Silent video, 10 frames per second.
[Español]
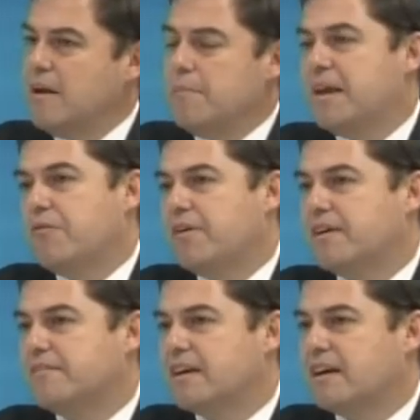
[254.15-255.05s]
mire,
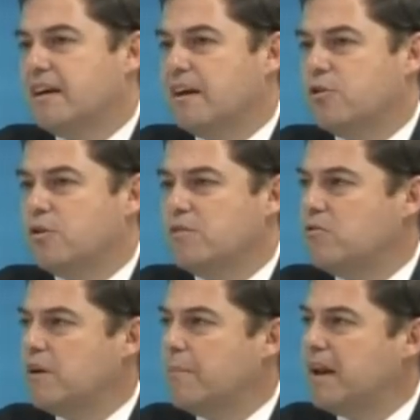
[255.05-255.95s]
fíjese que yo
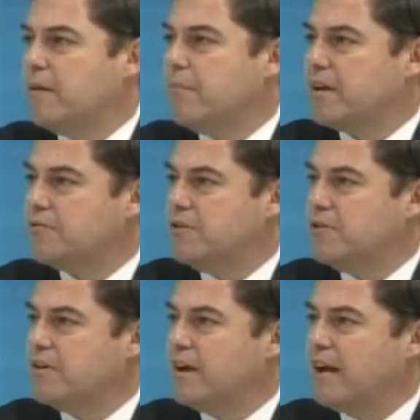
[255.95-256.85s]
hice una mala
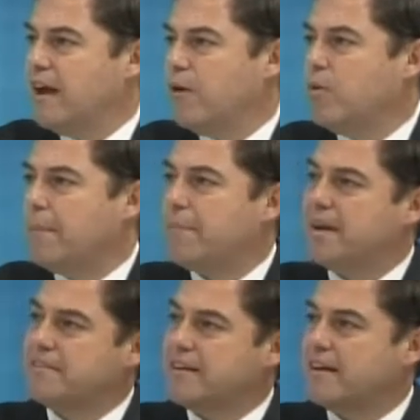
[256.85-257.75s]
inversión eh, en una
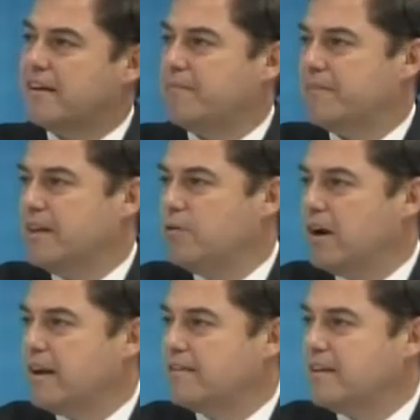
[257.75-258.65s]
presa
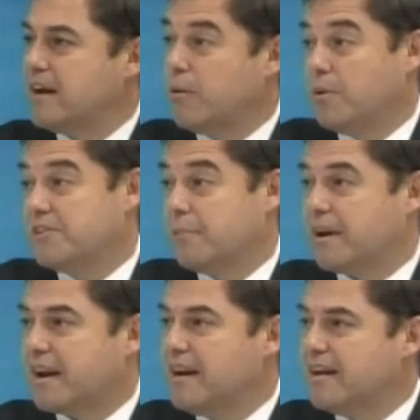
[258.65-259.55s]
hidroeléctrica como el
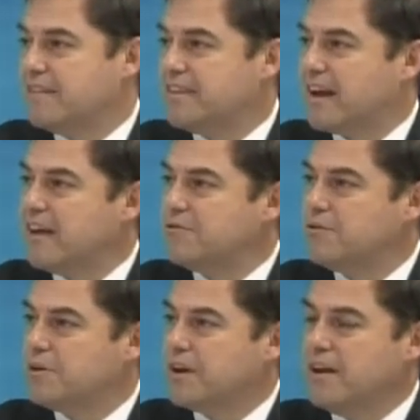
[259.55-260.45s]
Chaparral en este
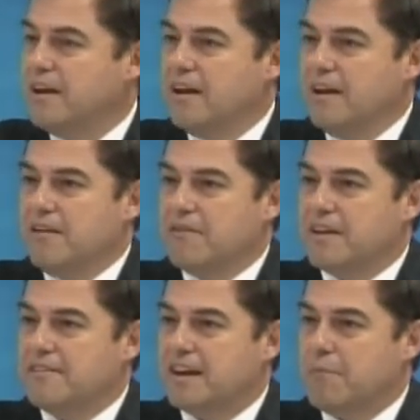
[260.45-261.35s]
caso, ¿verdad?
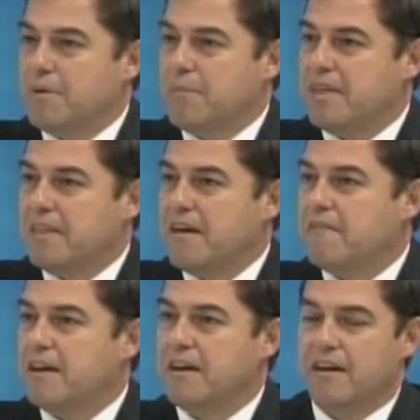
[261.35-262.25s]
Fíjese que a mí me
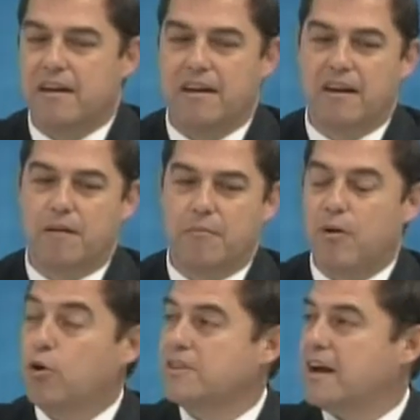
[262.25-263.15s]
debe em,
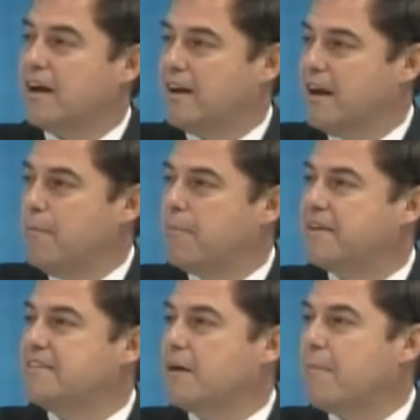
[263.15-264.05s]
otra
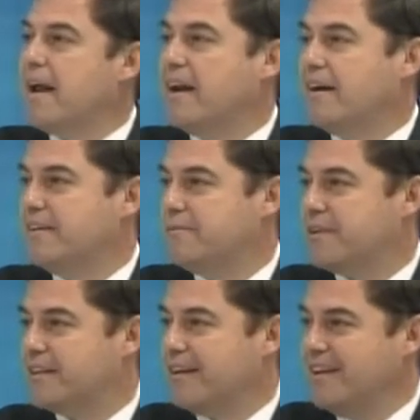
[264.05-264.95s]
empresa hermana,
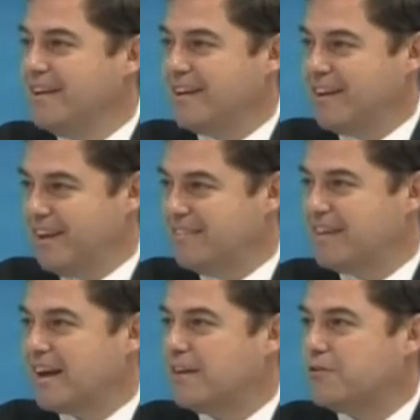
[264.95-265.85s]
¿verdad? Que en
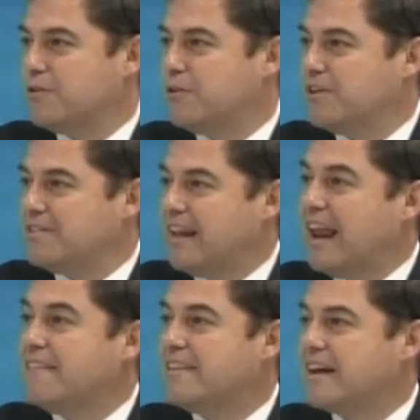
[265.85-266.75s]
este caso es
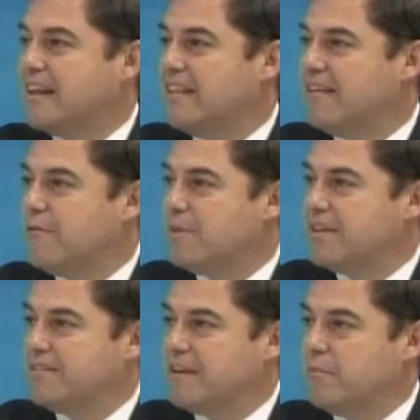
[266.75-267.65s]
Elanda, que le debe más
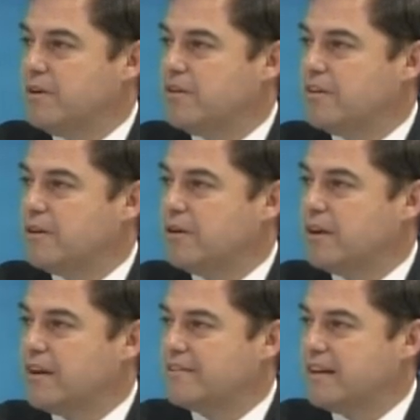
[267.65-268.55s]
de 100 millones de
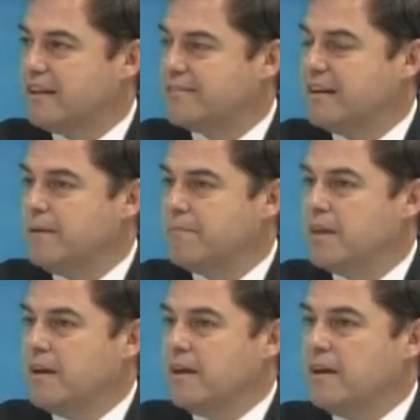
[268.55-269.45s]
dólares a la CEL.
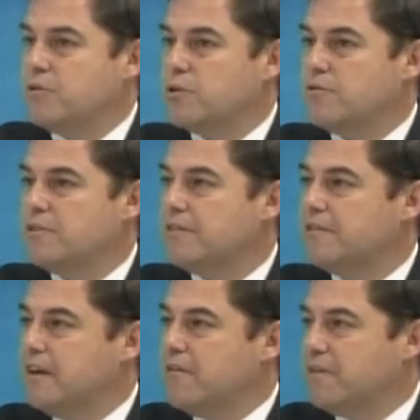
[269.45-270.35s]

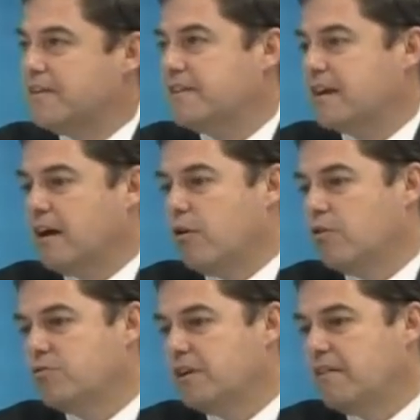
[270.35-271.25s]
Entonces, fíjese que ahora
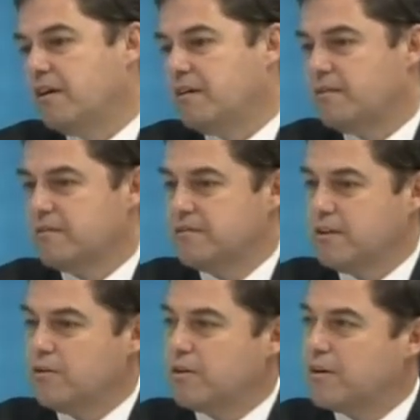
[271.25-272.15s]
usted
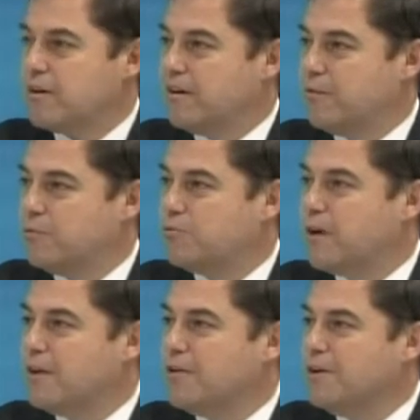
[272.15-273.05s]
señor
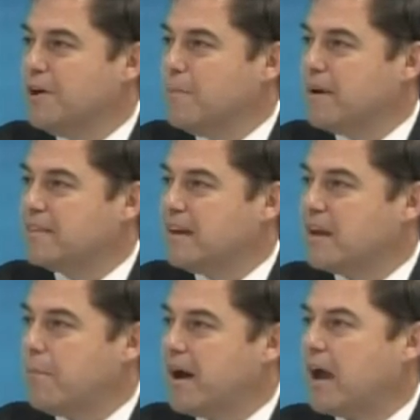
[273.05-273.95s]
usuario, va a tener
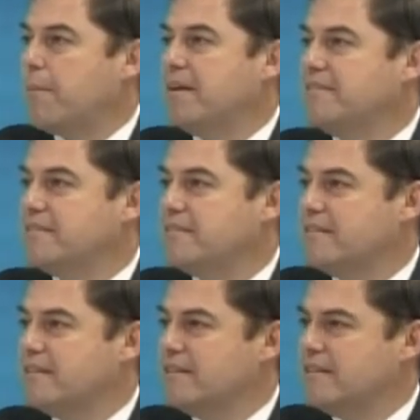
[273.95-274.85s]
que pagar más.
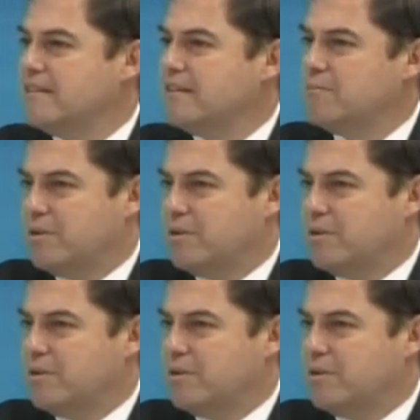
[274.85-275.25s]
Pero